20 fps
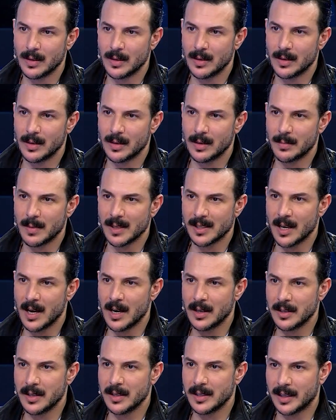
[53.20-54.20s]

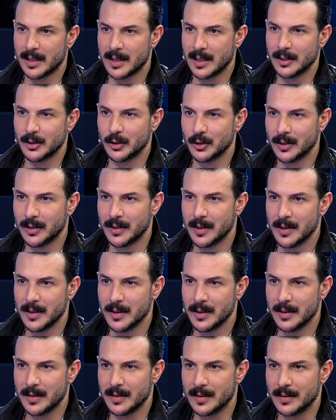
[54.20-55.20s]
المصاري سكرت الشركه؟
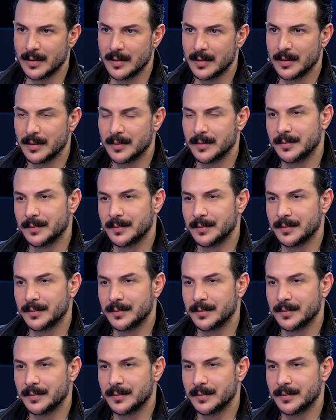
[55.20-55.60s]
لا من